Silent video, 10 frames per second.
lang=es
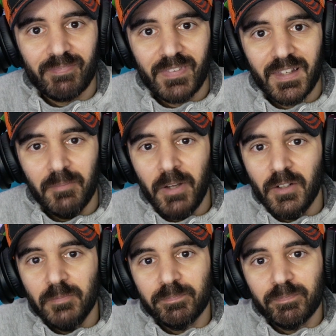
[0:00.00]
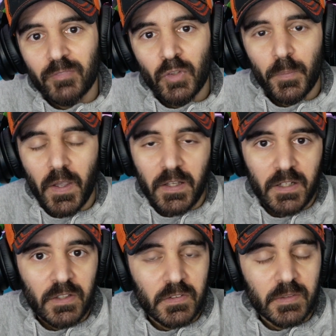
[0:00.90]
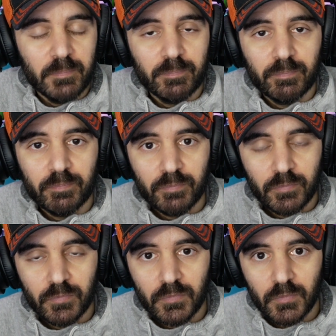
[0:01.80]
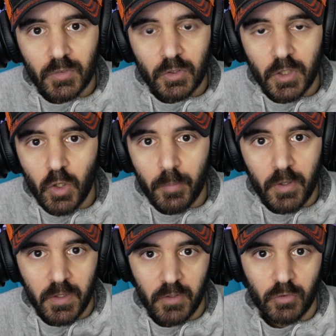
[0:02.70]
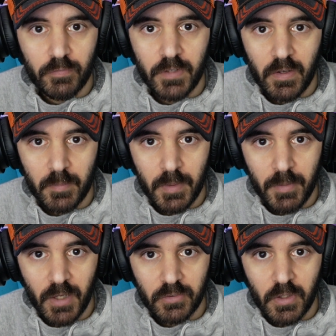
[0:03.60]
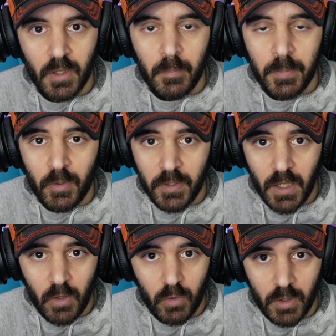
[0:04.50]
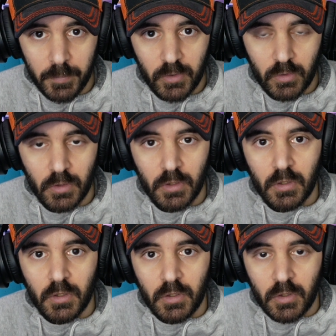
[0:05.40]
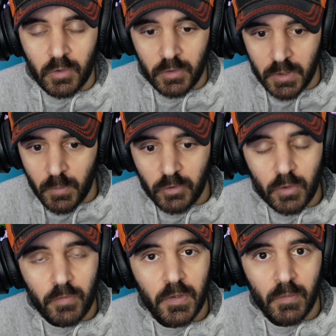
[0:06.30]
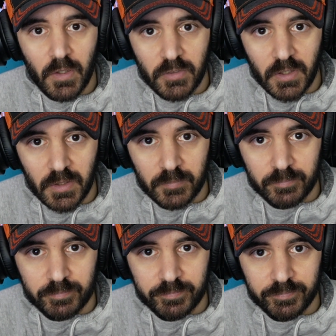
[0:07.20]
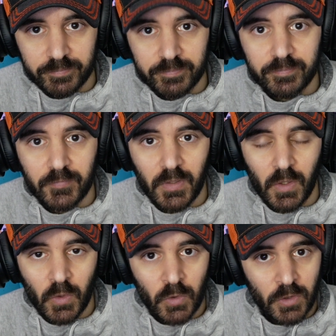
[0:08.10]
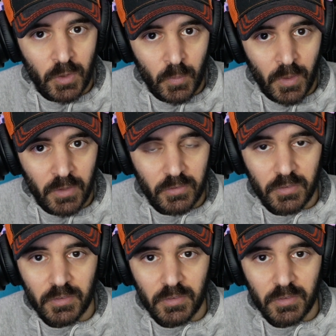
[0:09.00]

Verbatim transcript: bueno, yo voy a creerte. Mm, no tengo por qué desconfiar de primeras. Pero ¿qué hago? Repito. Continúas conociendo a la chica. Continúas.